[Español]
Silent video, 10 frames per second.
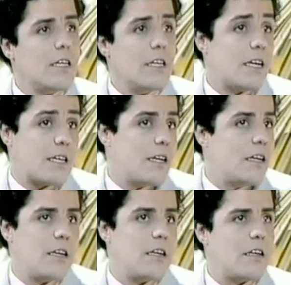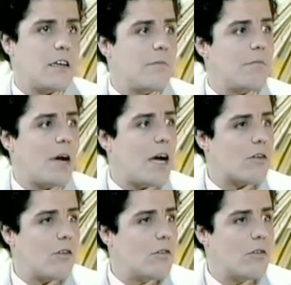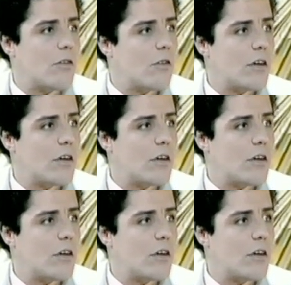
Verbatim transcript: es que va con,